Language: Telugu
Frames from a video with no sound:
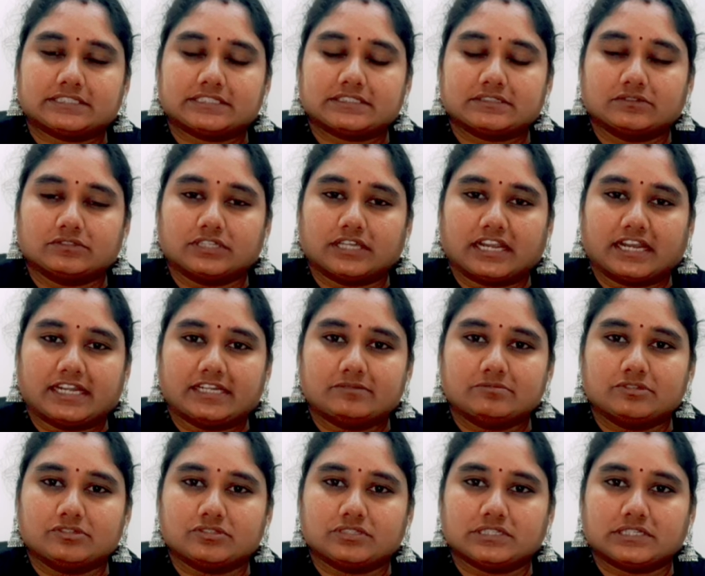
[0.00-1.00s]
చేసిన తర్వాత యాడ్
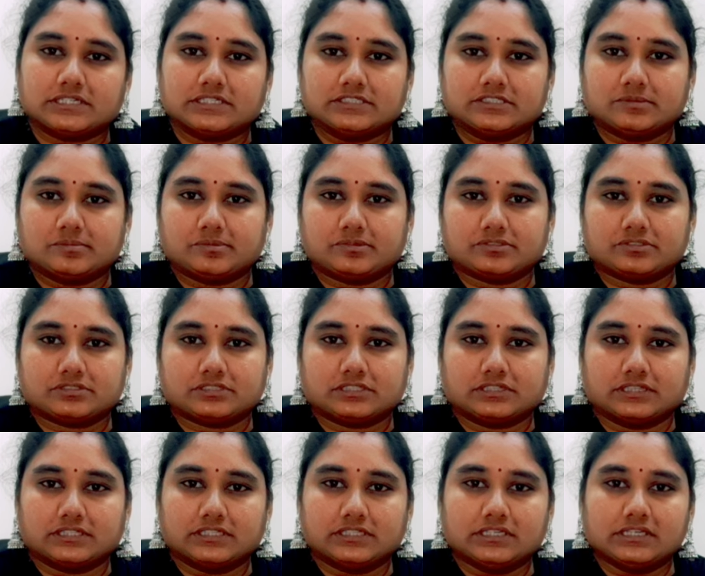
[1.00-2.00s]
మ్యూజిక్ అని చెప్పి
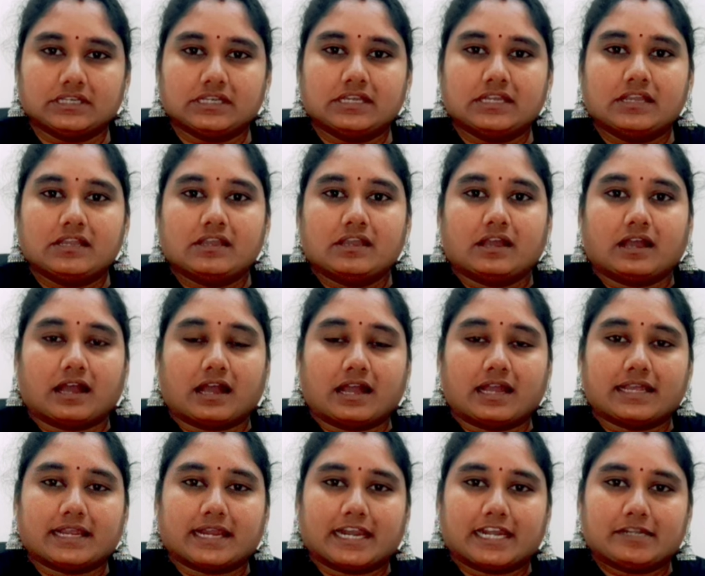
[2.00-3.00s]
వస్తుంది ఆ
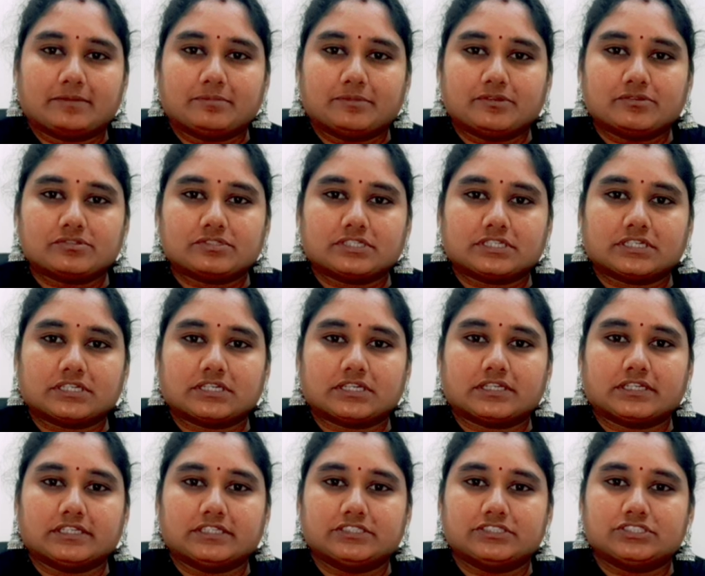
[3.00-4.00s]
యాడ్ మ్యూజిక్
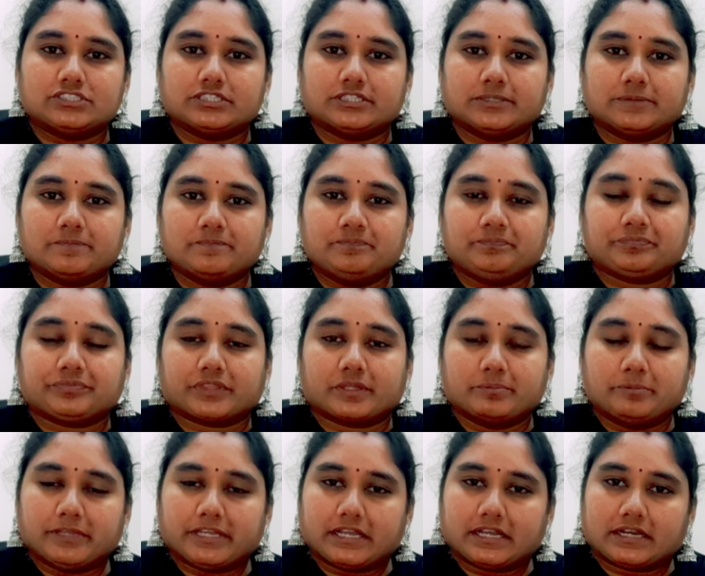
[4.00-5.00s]
నుంచి
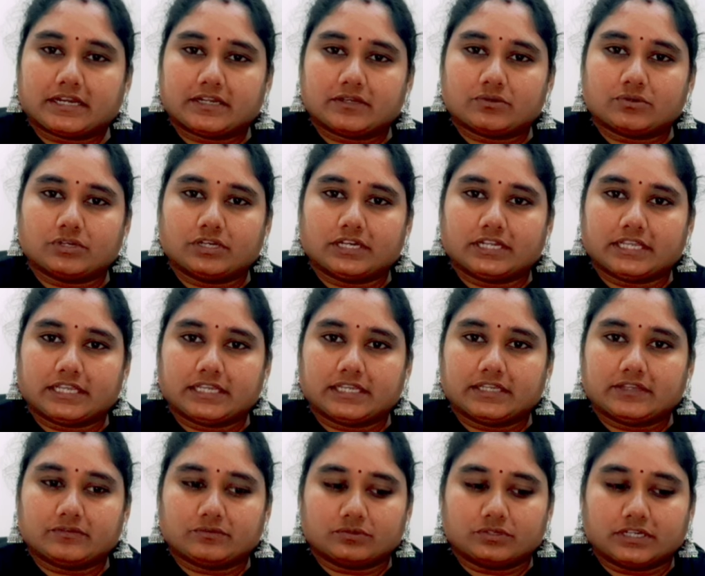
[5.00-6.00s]
మీకు అక్కడ కొన్ని
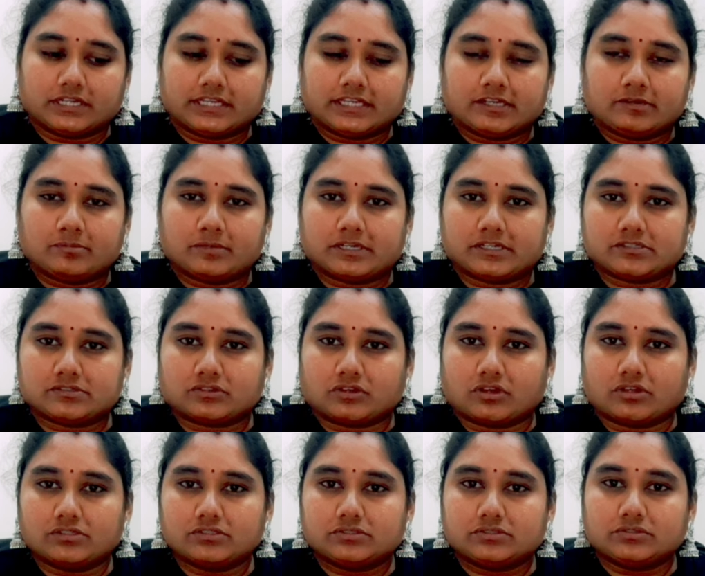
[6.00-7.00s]
ఉంటాయన్నమాట
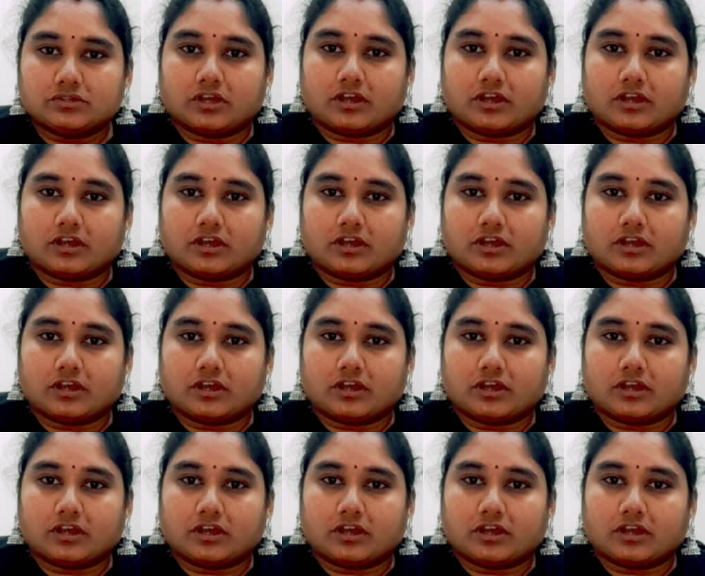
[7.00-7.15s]
సాంగ్స్